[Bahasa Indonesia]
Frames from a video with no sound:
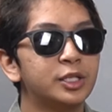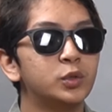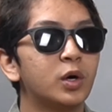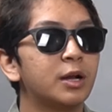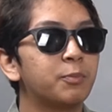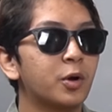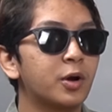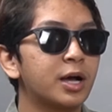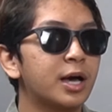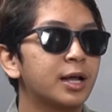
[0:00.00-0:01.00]
jual
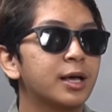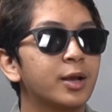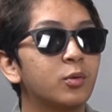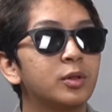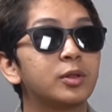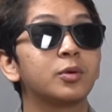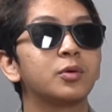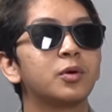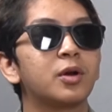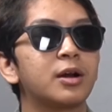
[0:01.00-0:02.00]
produk
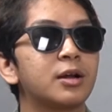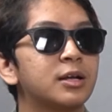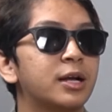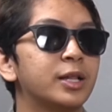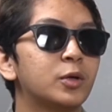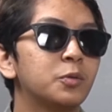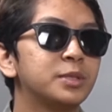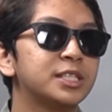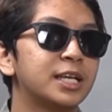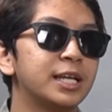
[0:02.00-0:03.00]
agrikultur, nah itu
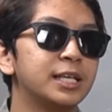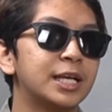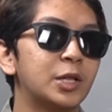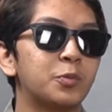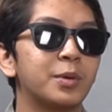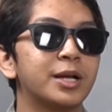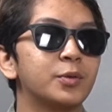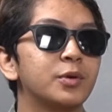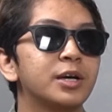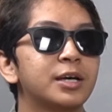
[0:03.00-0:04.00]
bisa dicantumkan
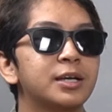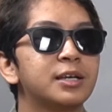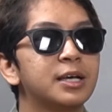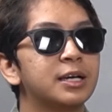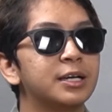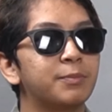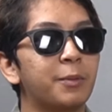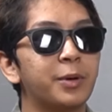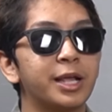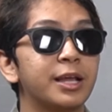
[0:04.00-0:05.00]
juga eh,
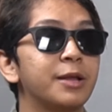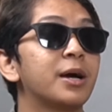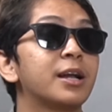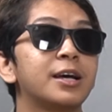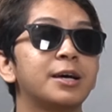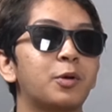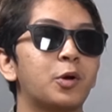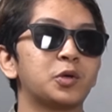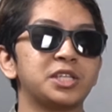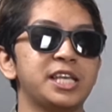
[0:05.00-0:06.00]
pabriknya di mana,
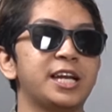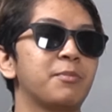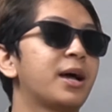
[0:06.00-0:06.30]
produksinya di